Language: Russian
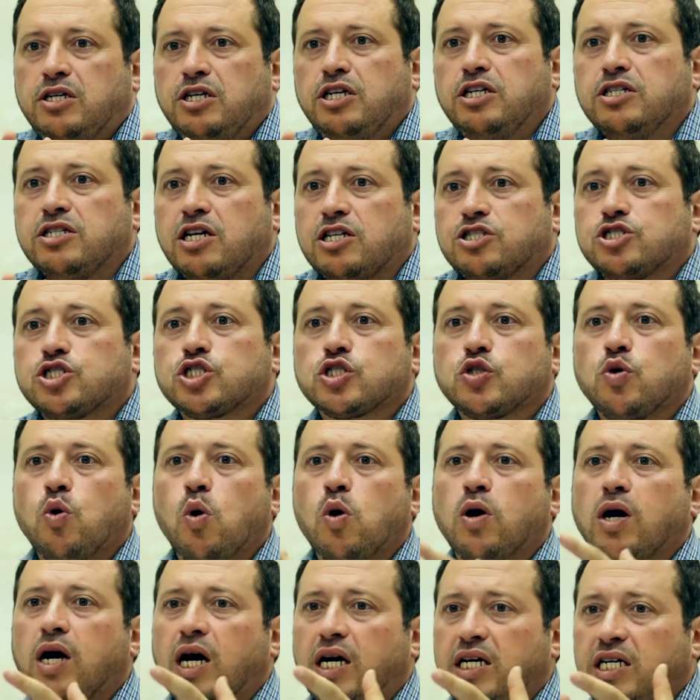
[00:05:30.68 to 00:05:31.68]
и
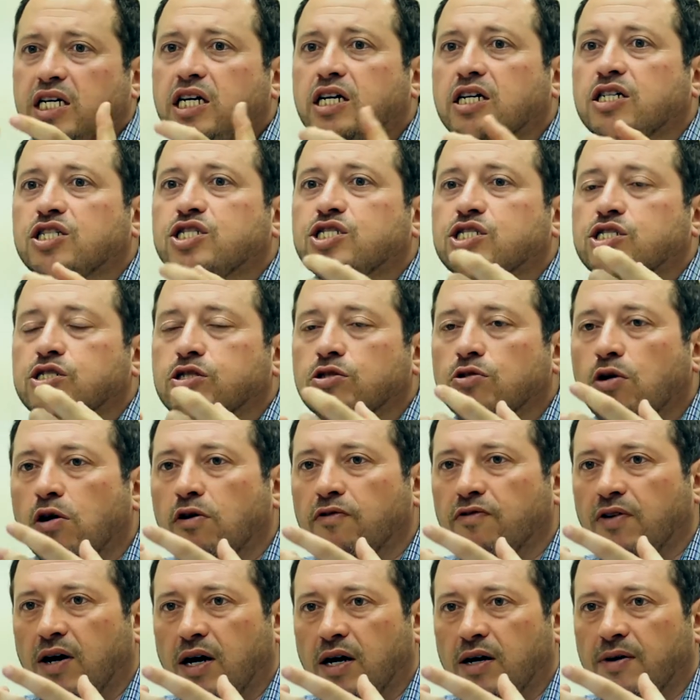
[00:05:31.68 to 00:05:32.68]
насколько их
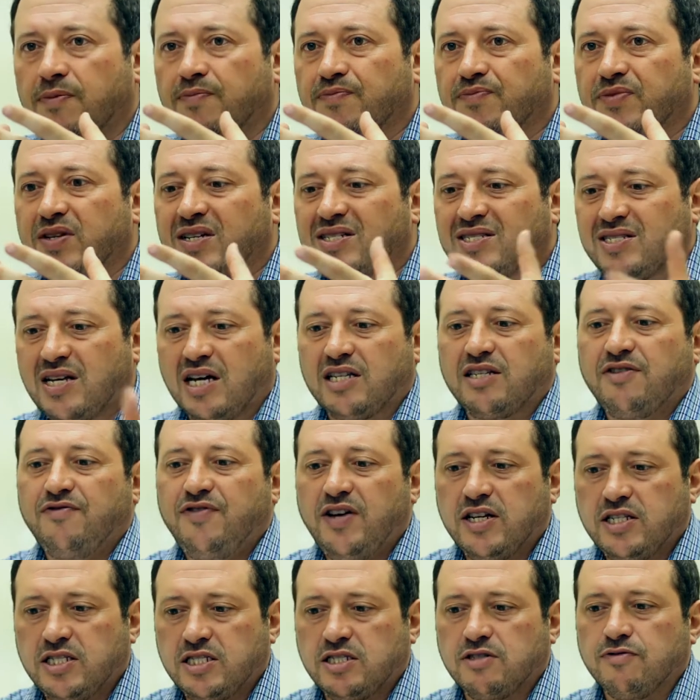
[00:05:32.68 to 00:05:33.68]
слово
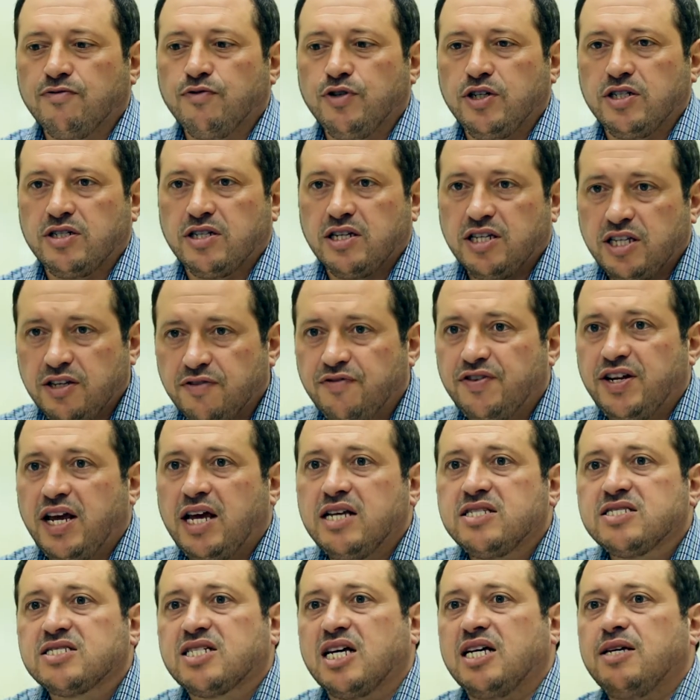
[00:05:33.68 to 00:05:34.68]
соответствует
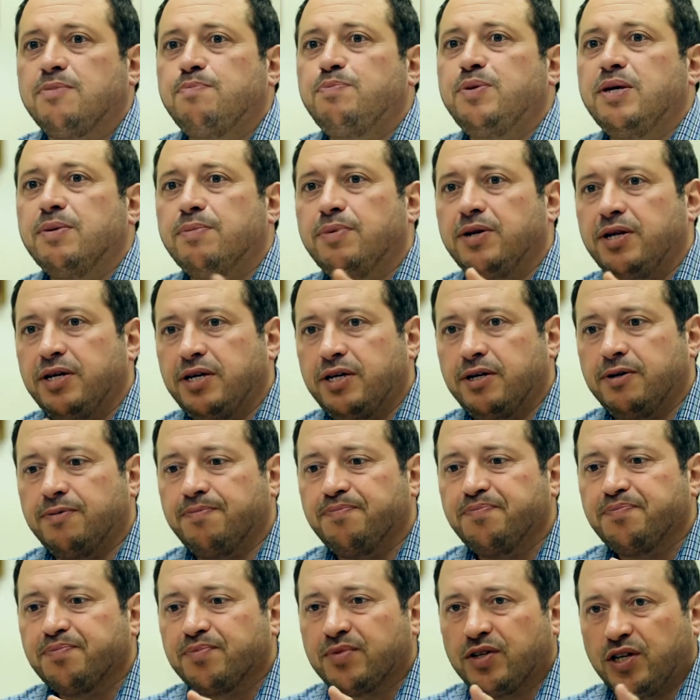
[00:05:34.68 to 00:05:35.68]
еврейской Библии –
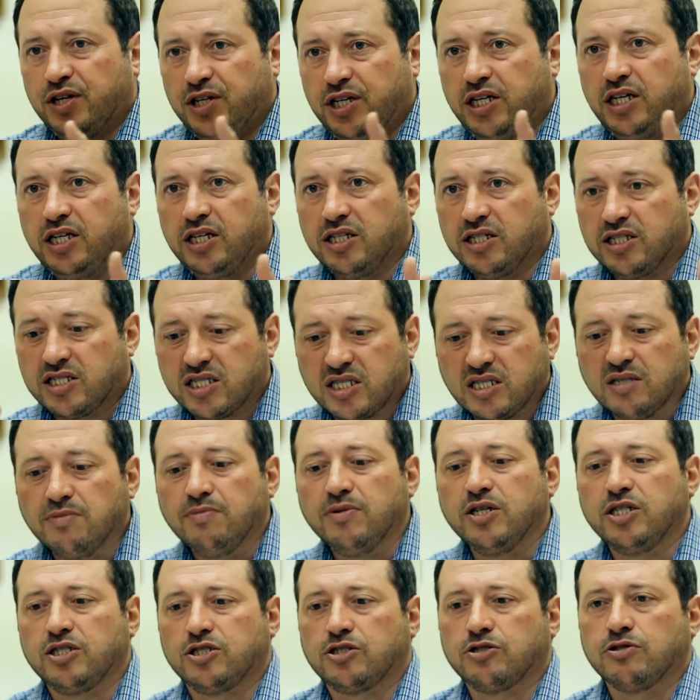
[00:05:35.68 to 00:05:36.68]
и
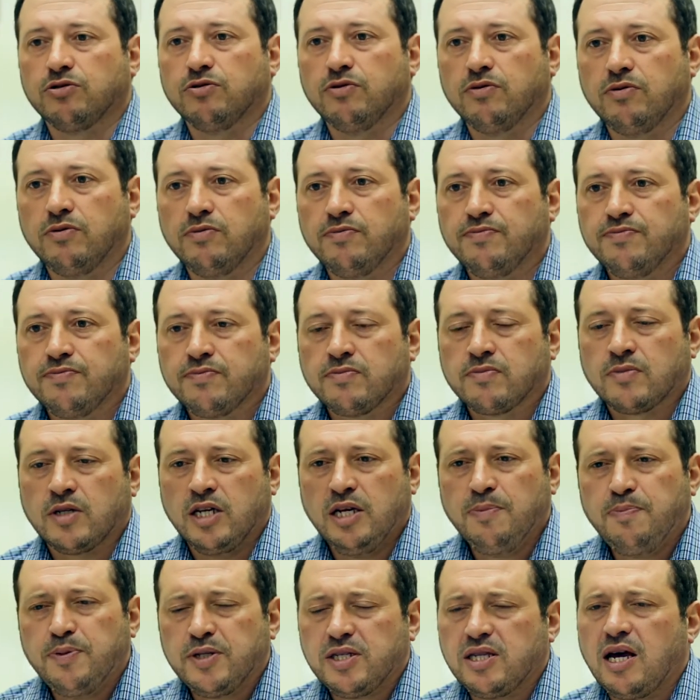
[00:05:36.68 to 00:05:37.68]
смыслу,
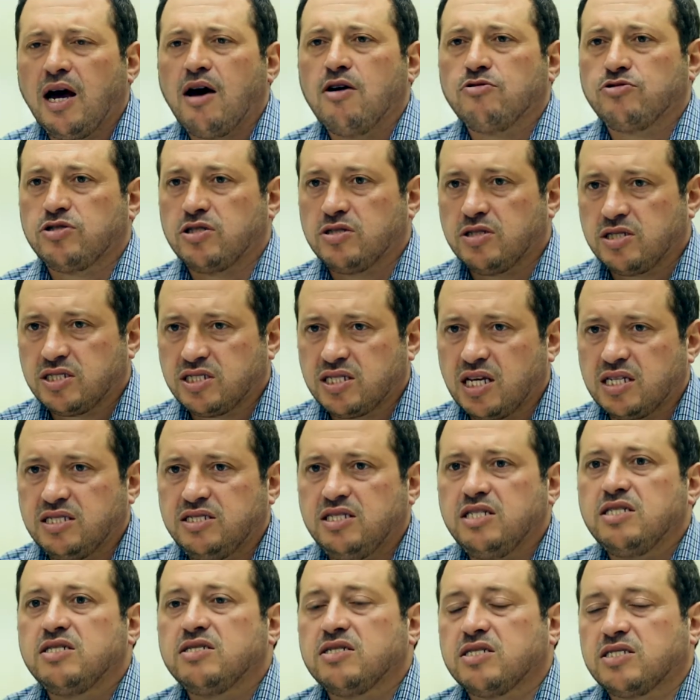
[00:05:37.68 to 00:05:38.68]
и пытаются
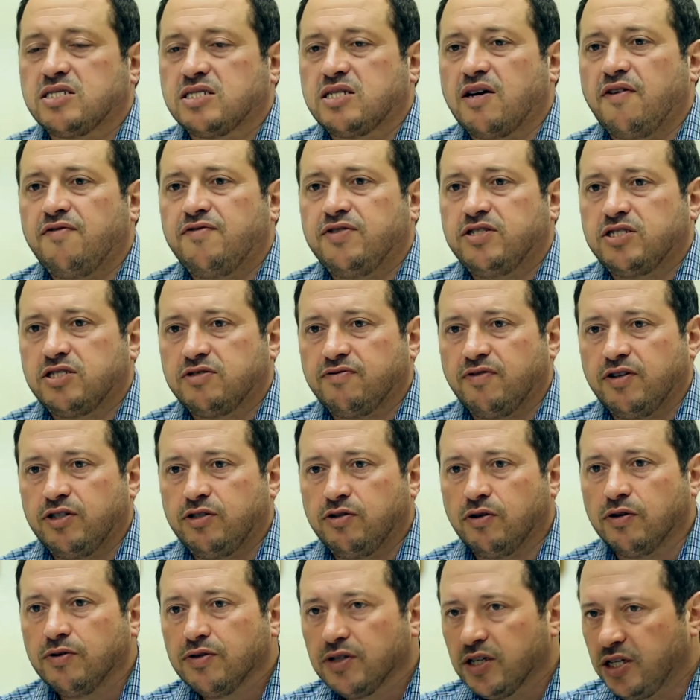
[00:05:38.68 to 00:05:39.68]
насадить, наставить
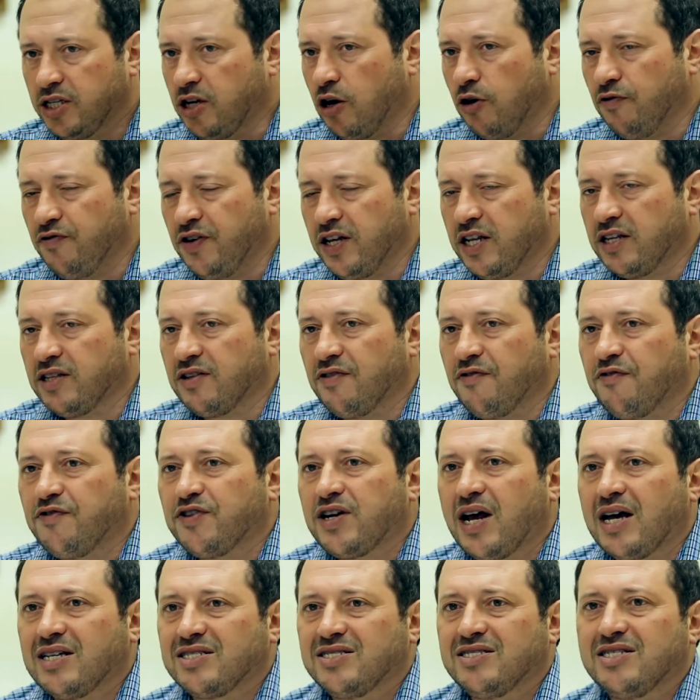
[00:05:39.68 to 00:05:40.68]
свое. Я уверен,
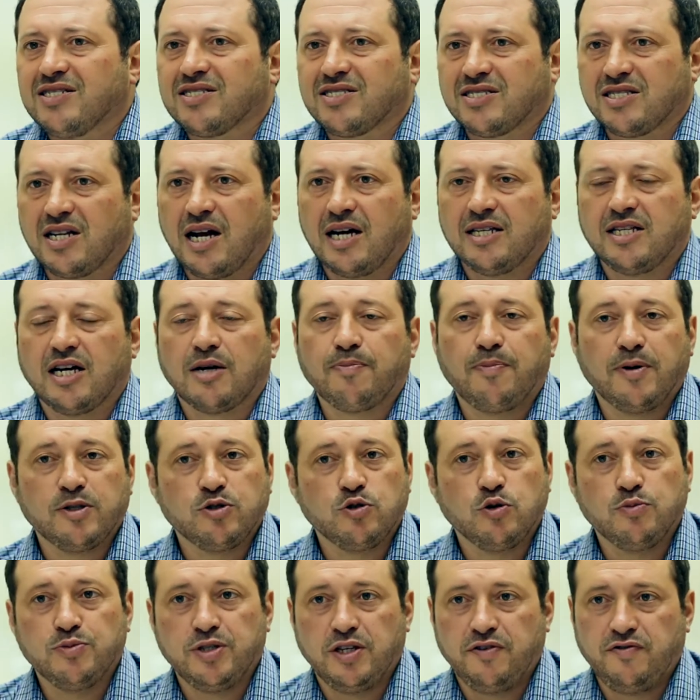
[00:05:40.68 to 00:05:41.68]
в разных странах
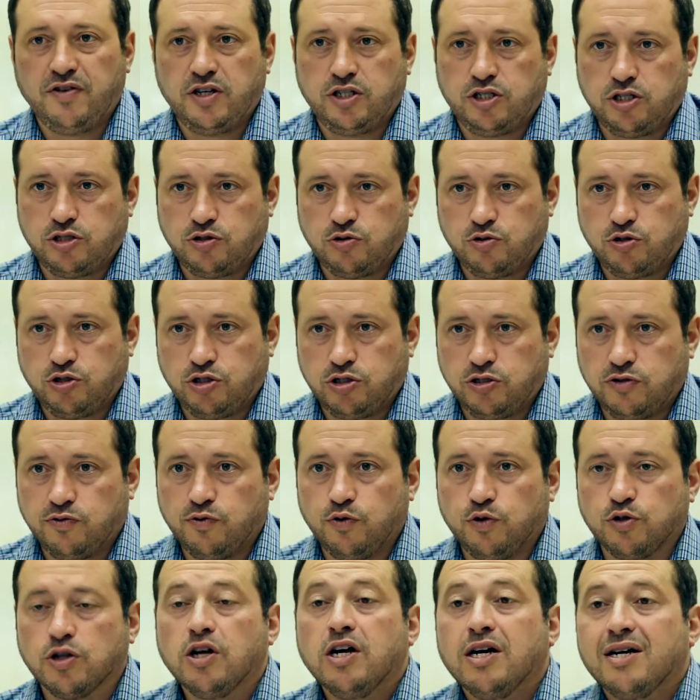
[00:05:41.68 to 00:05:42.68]
подобные вещи
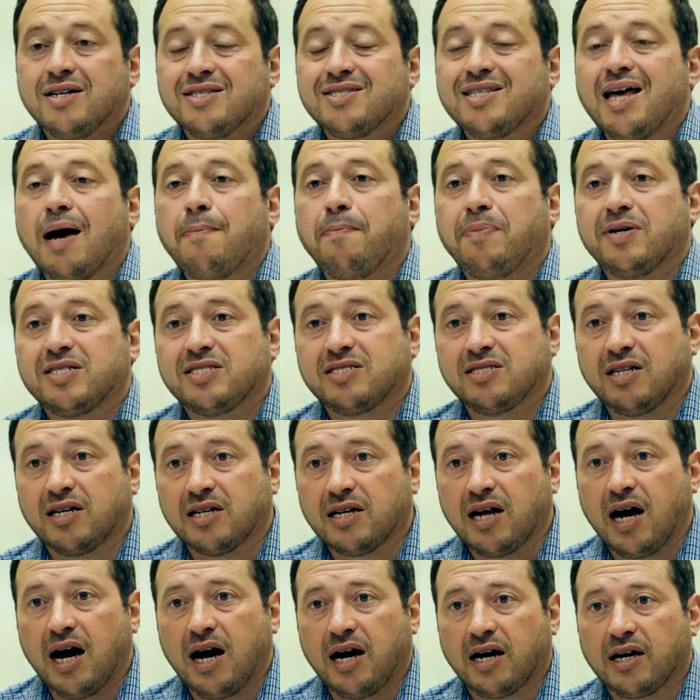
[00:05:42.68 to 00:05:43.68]
существуют. На
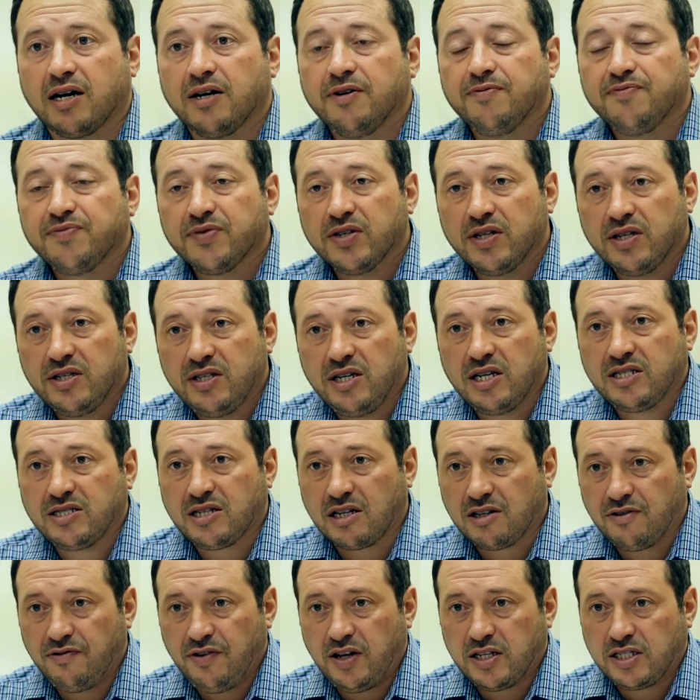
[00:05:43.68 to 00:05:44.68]
пасторах
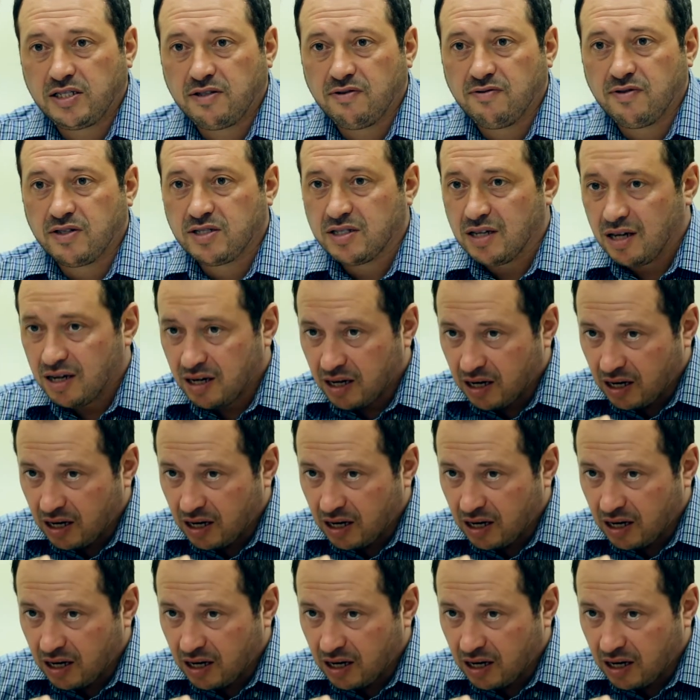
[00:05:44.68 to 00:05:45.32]
есть ответственность